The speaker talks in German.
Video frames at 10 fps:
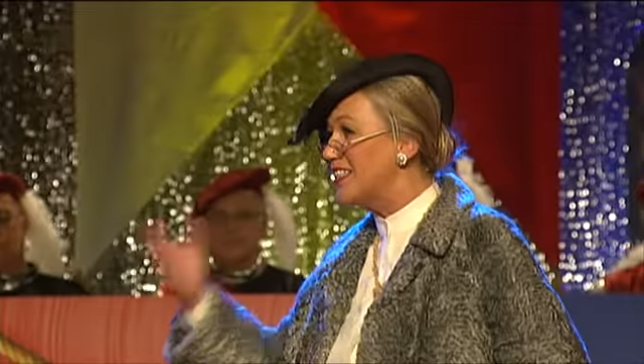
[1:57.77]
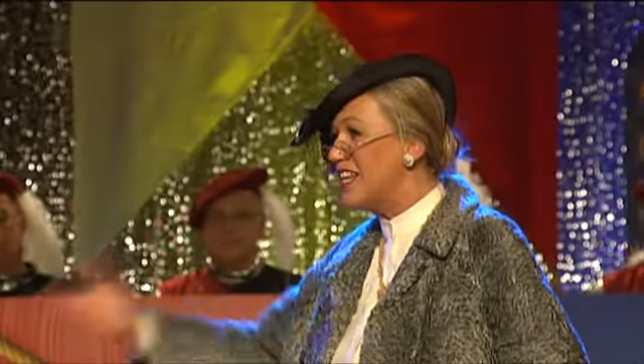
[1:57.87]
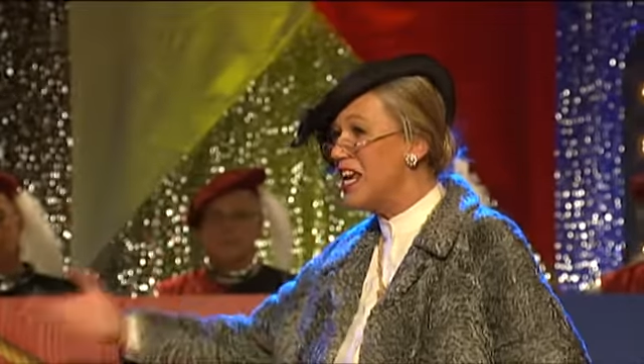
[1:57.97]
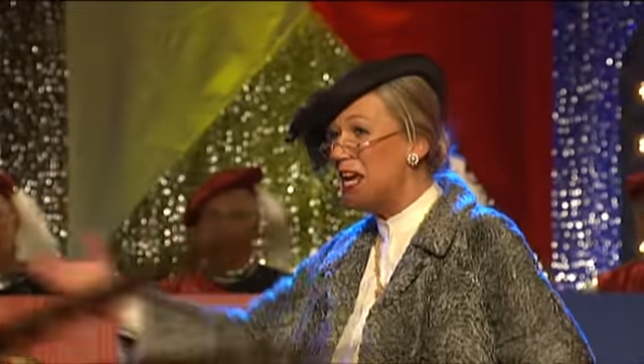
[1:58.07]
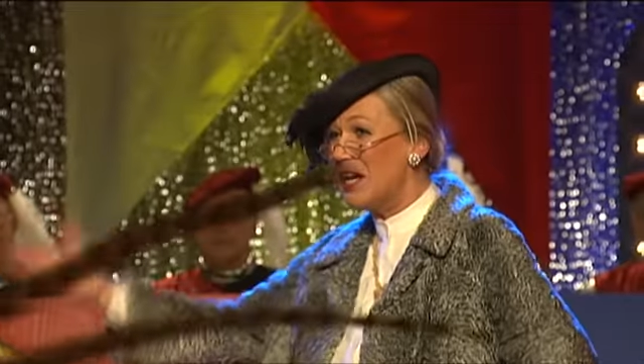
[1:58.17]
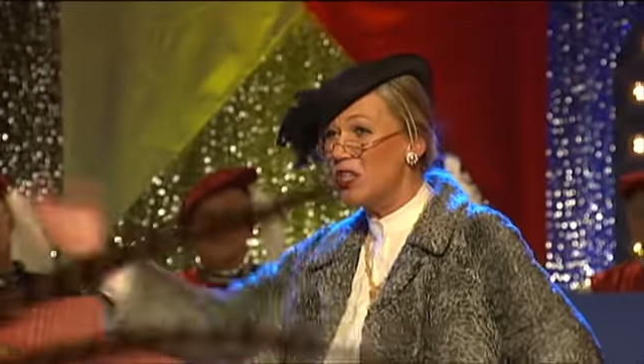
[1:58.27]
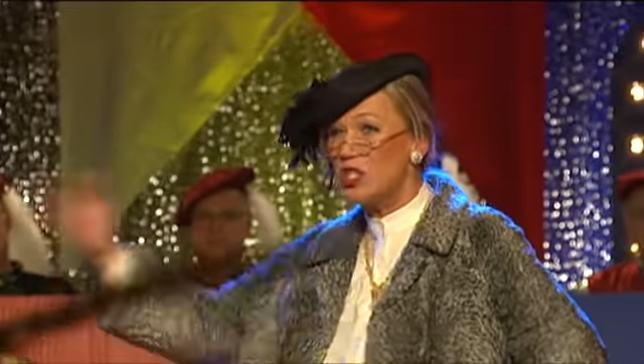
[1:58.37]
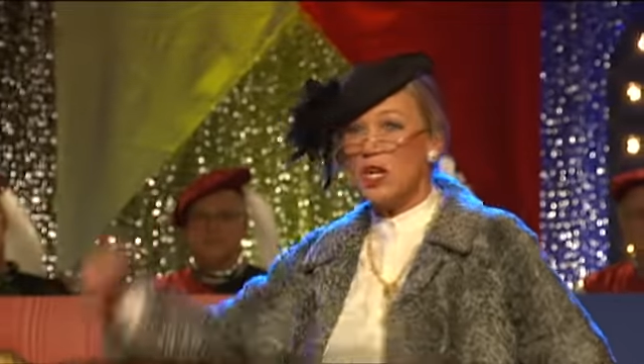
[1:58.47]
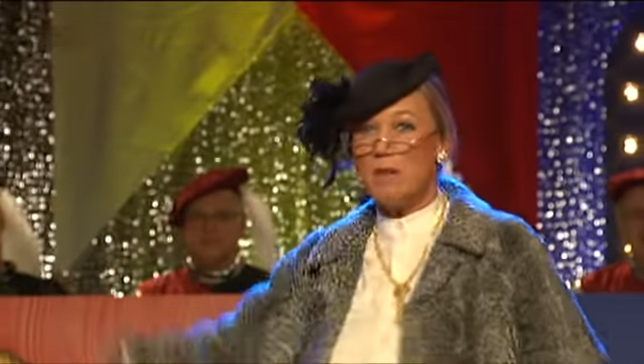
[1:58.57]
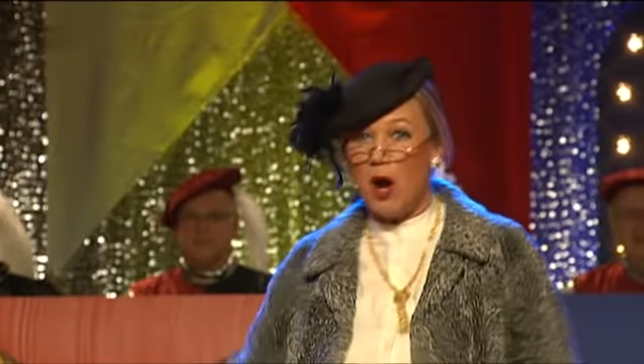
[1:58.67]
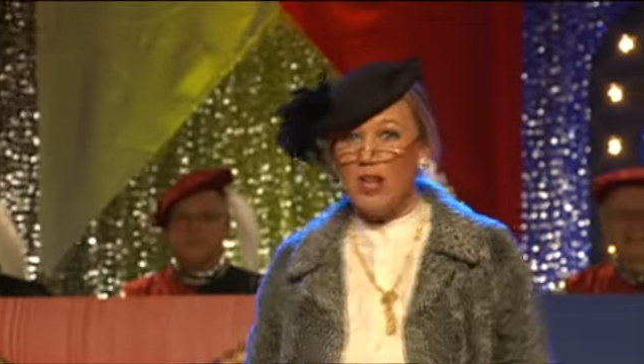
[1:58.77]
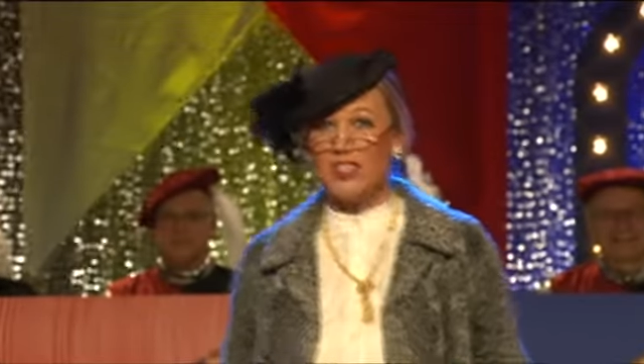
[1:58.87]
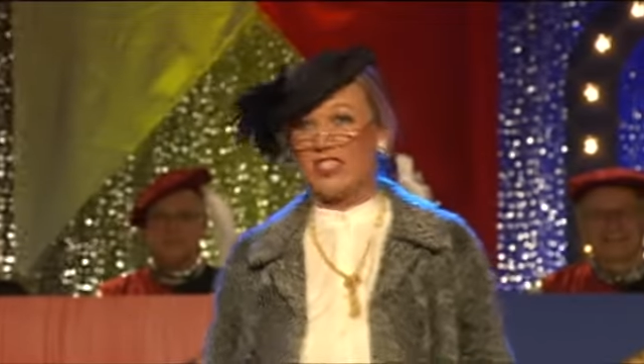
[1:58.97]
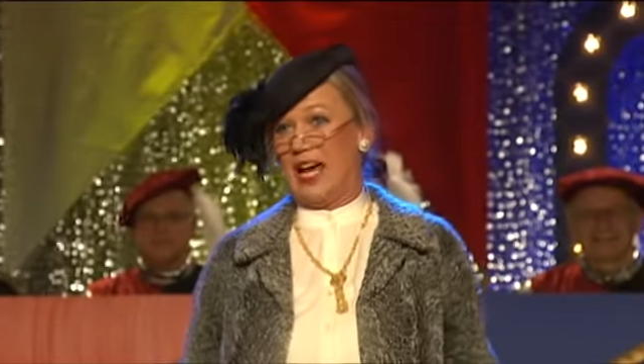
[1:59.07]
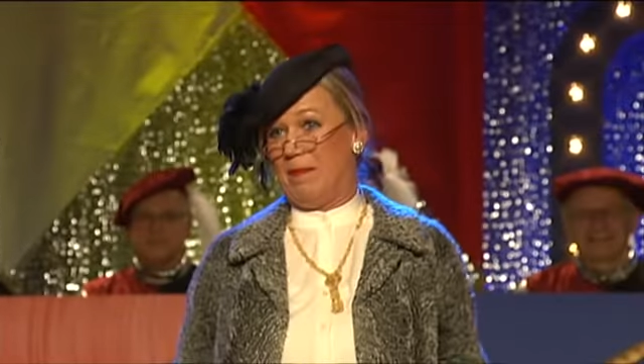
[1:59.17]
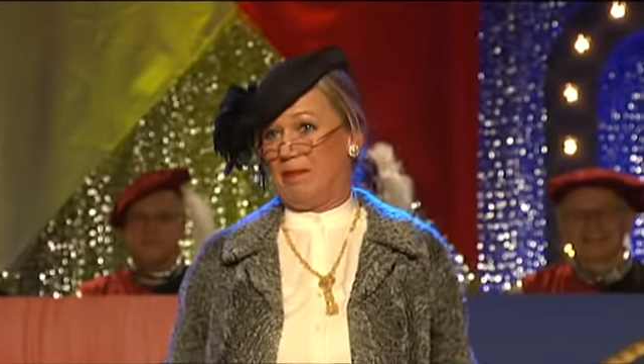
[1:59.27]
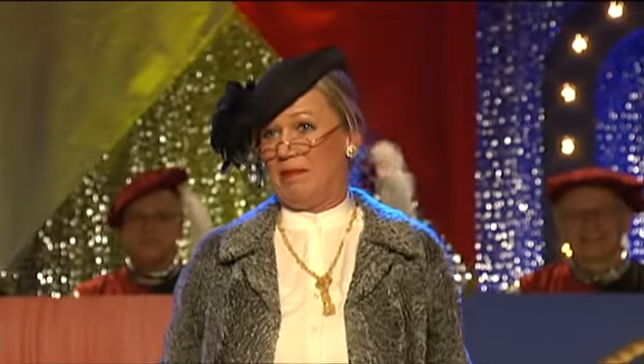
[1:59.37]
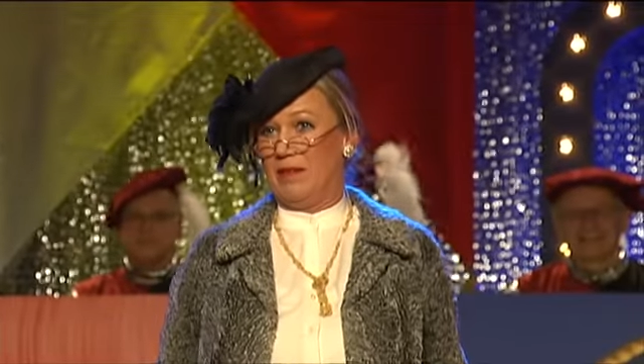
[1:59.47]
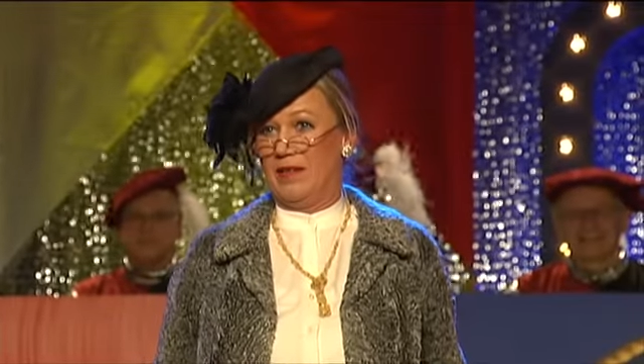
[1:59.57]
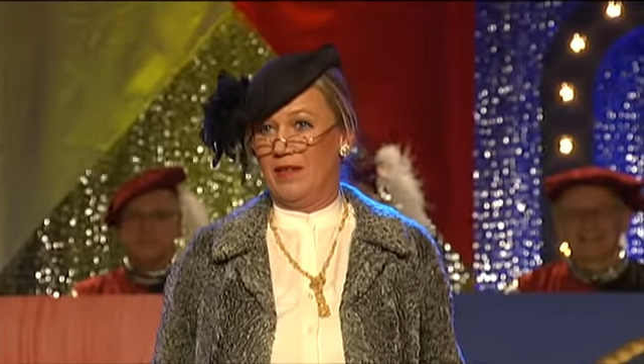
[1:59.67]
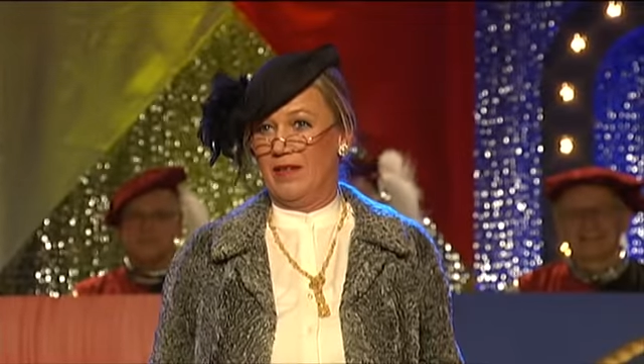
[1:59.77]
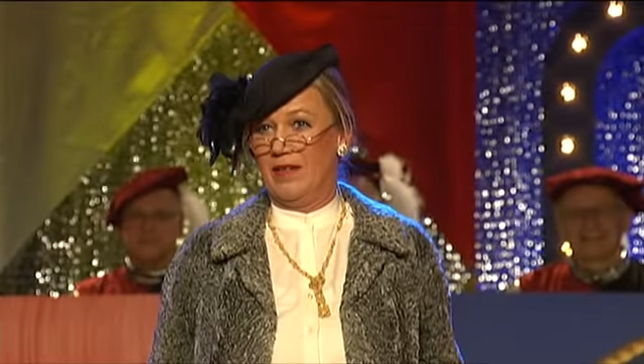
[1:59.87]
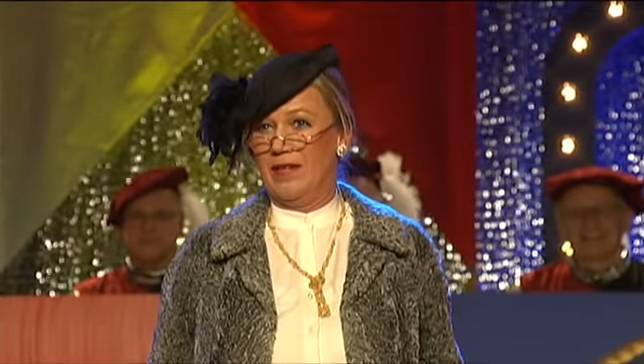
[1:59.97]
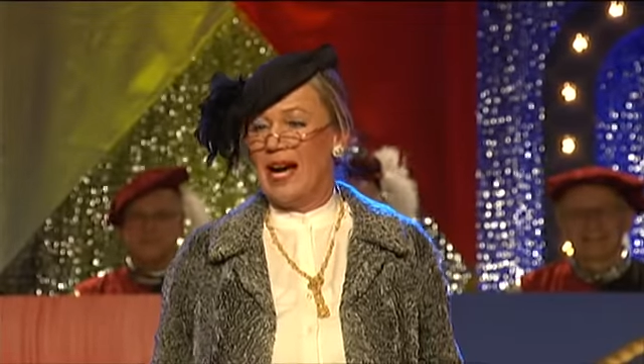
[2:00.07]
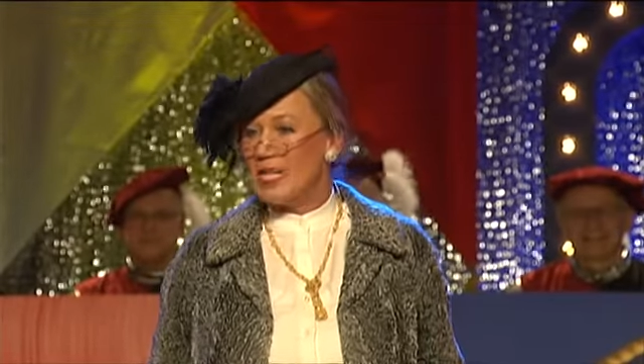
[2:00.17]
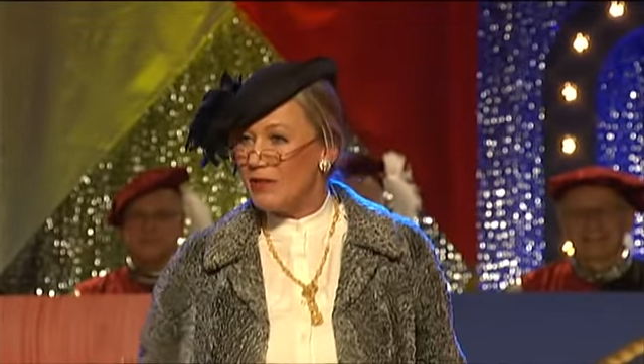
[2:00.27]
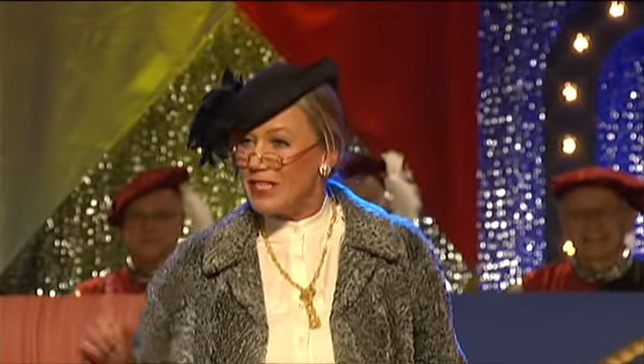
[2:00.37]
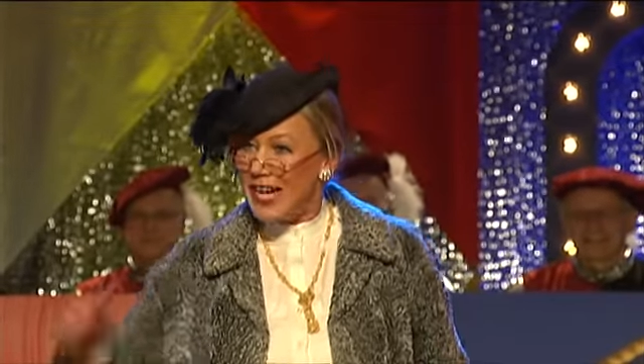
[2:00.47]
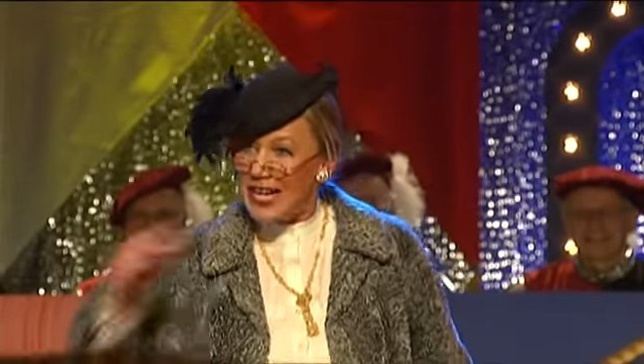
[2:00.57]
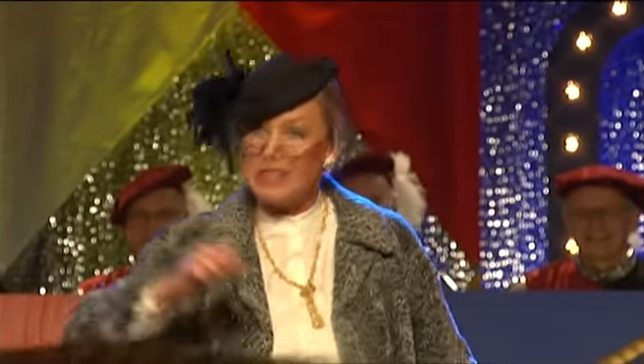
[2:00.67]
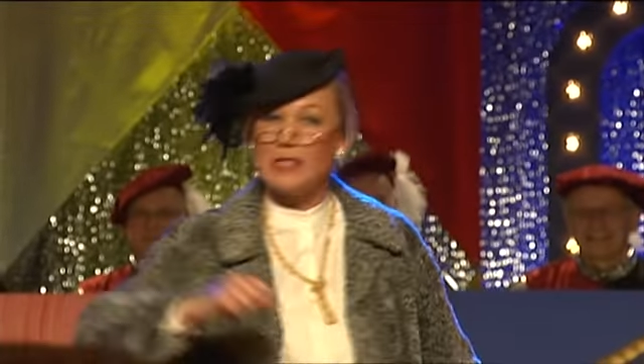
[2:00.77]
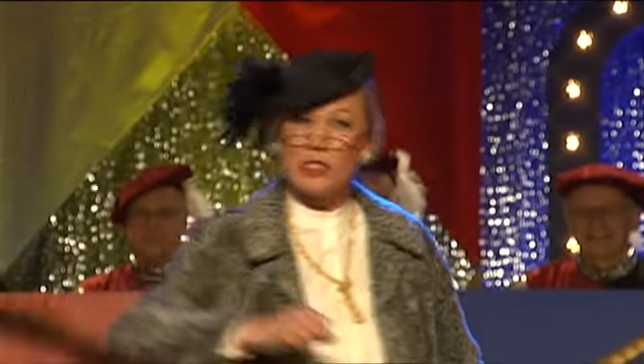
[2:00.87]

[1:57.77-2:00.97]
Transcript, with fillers: tierisch die Post ab. Also in Kassel